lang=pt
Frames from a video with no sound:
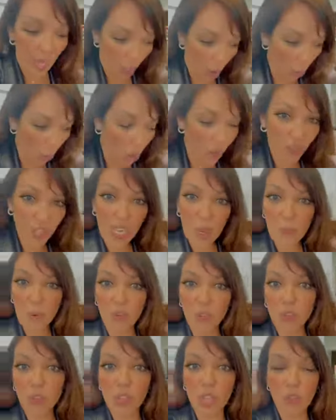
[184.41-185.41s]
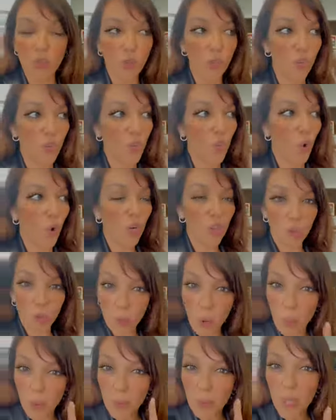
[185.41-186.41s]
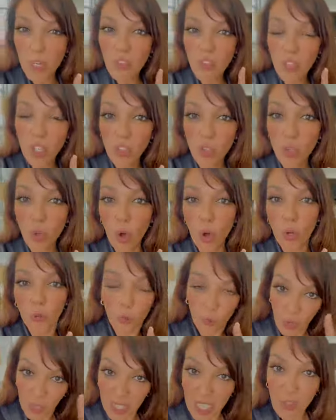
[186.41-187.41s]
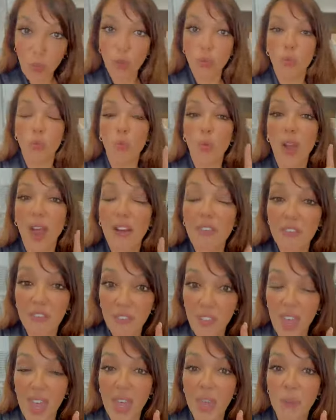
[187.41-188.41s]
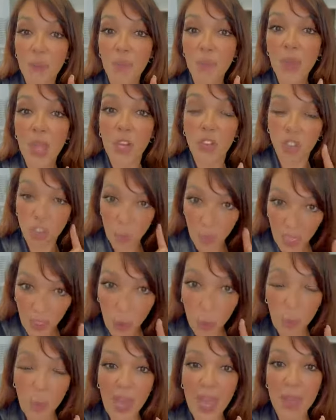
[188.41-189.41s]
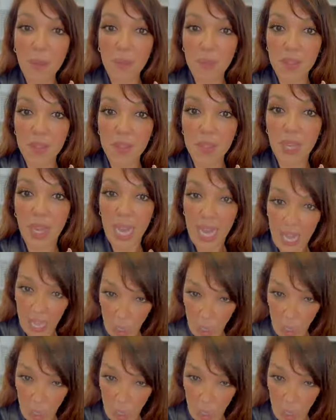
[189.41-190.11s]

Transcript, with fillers: Eu mostrei para vocês no Stories, o meu primeiro escritório foi dentro de um café chamado Bebs.